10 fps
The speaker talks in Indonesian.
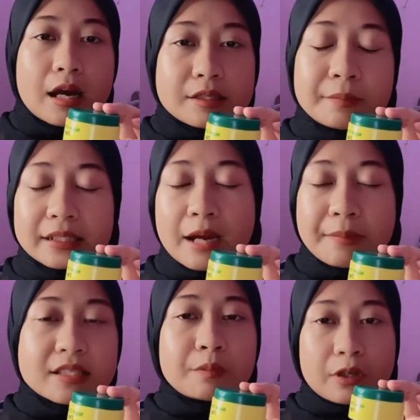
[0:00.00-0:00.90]
Seperti
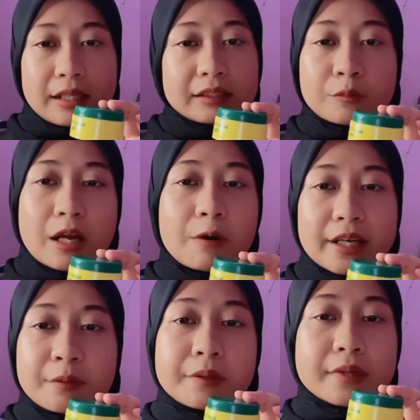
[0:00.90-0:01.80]
apa sih produk Temulawak
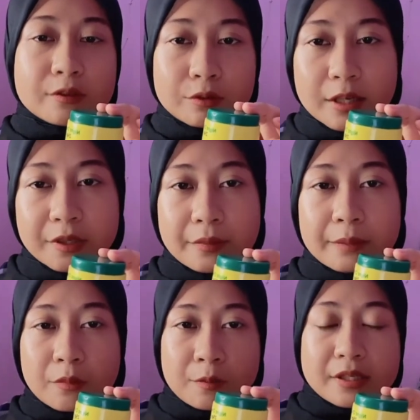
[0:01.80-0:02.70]
yang memang sudah
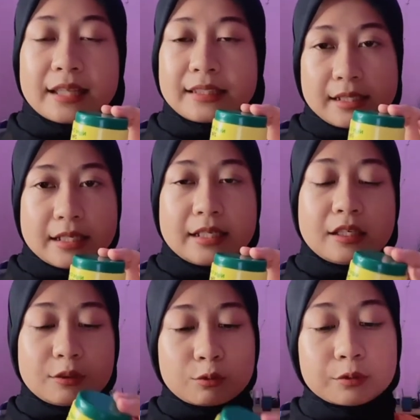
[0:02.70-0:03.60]
berbepom saat ini
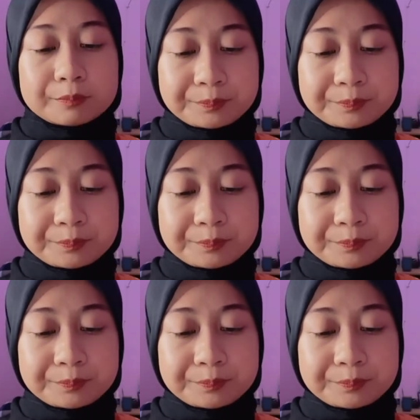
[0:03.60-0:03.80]
gitu